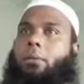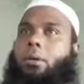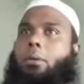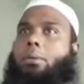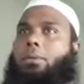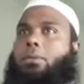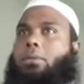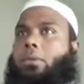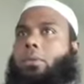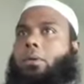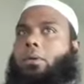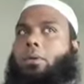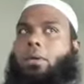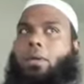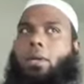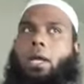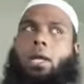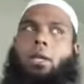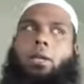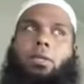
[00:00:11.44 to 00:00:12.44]
পবিত্র
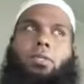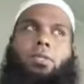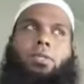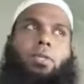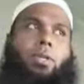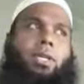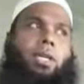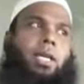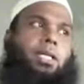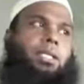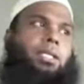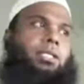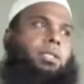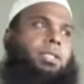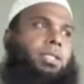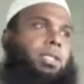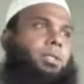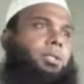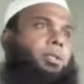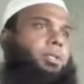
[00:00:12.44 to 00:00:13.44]
কোরআন ও সই
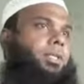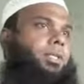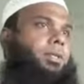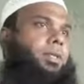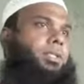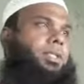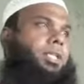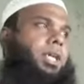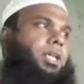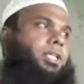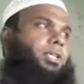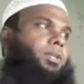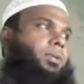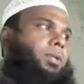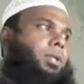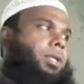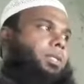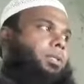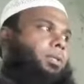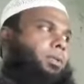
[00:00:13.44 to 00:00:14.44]
হাদিসের দুটি কথা
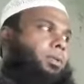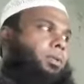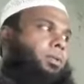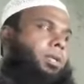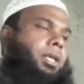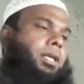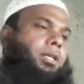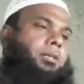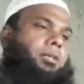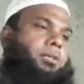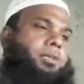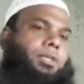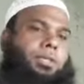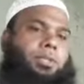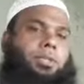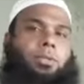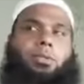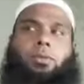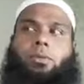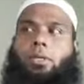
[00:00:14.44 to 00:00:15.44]
শোনার জন্য
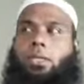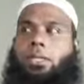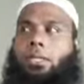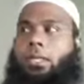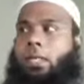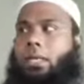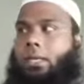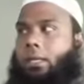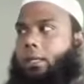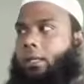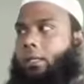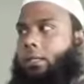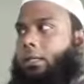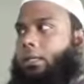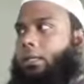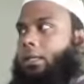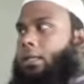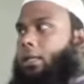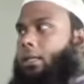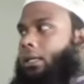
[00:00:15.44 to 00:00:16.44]
একত্রিত করে দিলেন
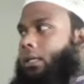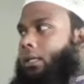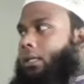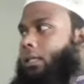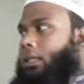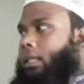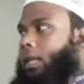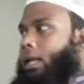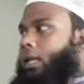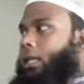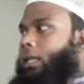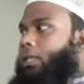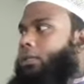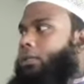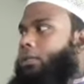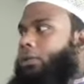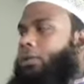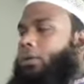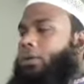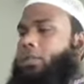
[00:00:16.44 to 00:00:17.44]
তারই
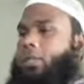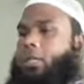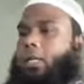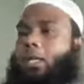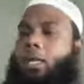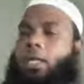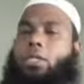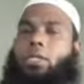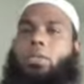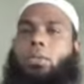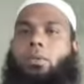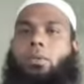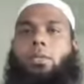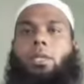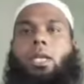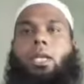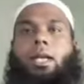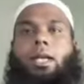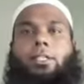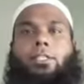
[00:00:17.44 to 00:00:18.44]
জন্য জানাই
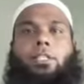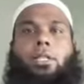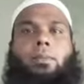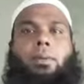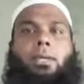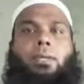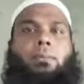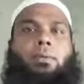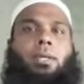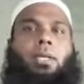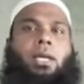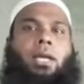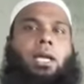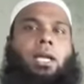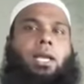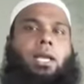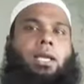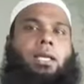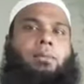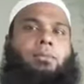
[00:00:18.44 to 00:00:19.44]
শুক্রিয়া সবাই বলি
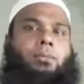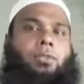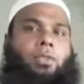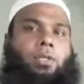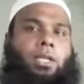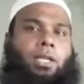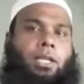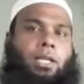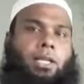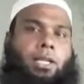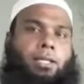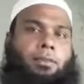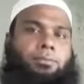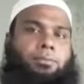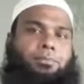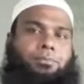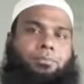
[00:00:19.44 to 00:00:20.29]
আলহামদুলিল্লাহ